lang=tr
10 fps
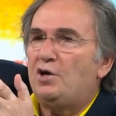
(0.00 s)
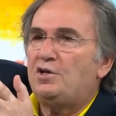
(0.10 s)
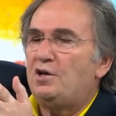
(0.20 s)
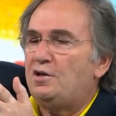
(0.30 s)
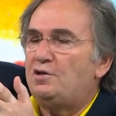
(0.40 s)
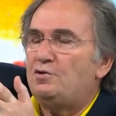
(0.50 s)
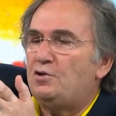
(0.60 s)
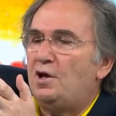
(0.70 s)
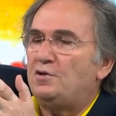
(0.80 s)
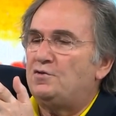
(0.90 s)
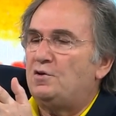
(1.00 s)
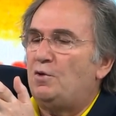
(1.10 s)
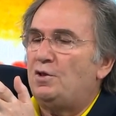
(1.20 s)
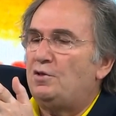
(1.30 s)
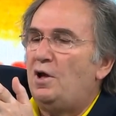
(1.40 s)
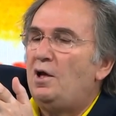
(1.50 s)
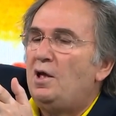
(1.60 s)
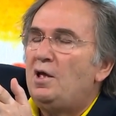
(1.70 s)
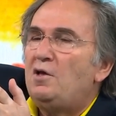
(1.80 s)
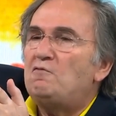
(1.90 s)
erkeklerin de aynı zamanda
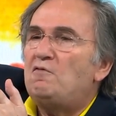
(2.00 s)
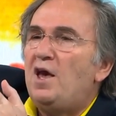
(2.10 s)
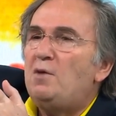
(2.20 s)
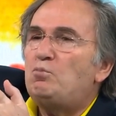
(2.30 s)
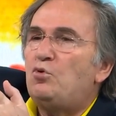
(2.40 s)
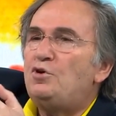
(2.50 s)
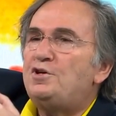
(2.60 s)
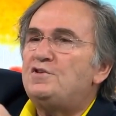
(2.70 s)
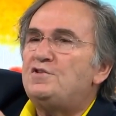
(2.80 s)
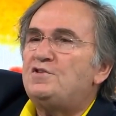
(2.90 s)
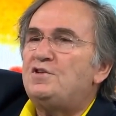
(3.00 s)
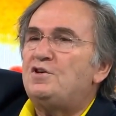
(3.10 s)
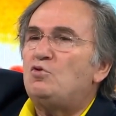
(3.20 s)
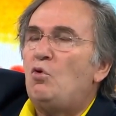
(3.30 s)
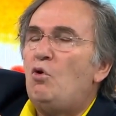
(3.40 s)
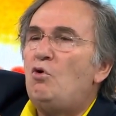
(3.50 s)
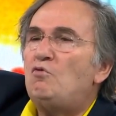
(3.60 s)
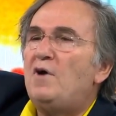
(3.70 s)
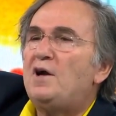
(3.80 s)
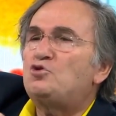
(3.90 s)
ve polikistik
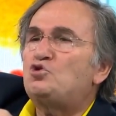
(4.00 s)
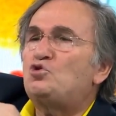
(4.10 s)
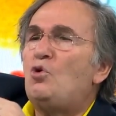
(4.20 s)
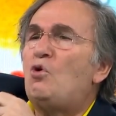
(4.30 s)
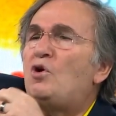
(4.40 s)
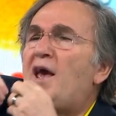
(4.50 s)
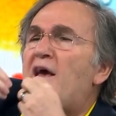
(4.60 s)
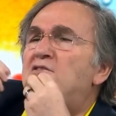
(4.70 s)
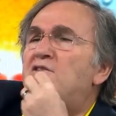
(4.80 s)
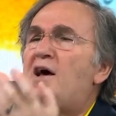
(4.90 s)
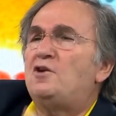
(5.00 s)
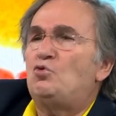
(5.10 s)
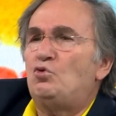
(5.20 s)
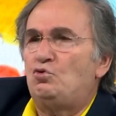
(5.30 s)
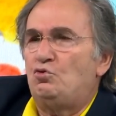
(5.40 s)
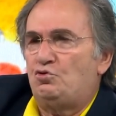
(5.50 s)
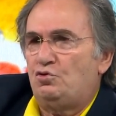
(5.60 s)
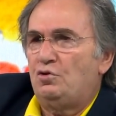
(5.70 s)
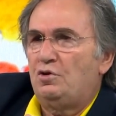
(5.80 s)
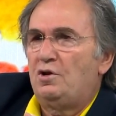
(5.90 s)
over çok ender
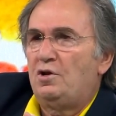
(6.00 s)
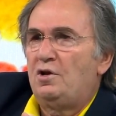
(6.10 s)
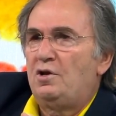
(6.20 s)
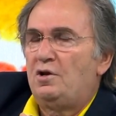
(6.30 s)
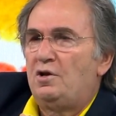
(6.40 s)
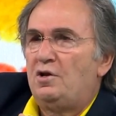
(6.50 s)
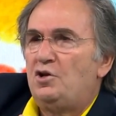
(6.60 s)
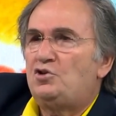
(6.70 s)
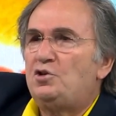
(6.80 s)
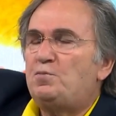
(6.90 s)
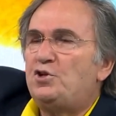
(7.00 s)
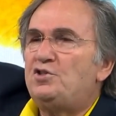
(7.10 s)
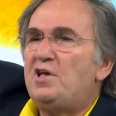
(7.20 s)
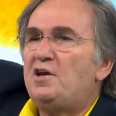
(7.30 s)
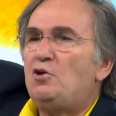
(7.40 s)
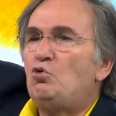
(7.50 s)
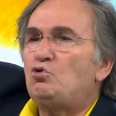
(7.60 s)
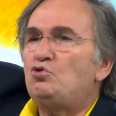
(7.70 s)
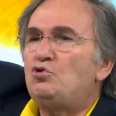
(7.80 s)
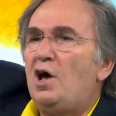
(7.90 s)
görülür. Tıpkı
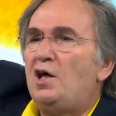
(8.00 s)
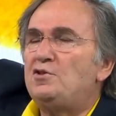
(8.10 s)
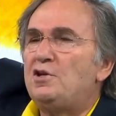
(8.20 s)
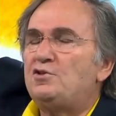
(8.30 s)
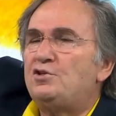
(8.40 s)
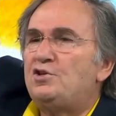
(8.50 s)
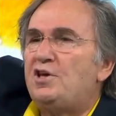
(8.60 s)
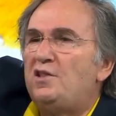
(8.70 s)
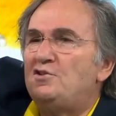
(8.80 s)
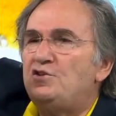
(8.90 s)
dereotunu anlatırken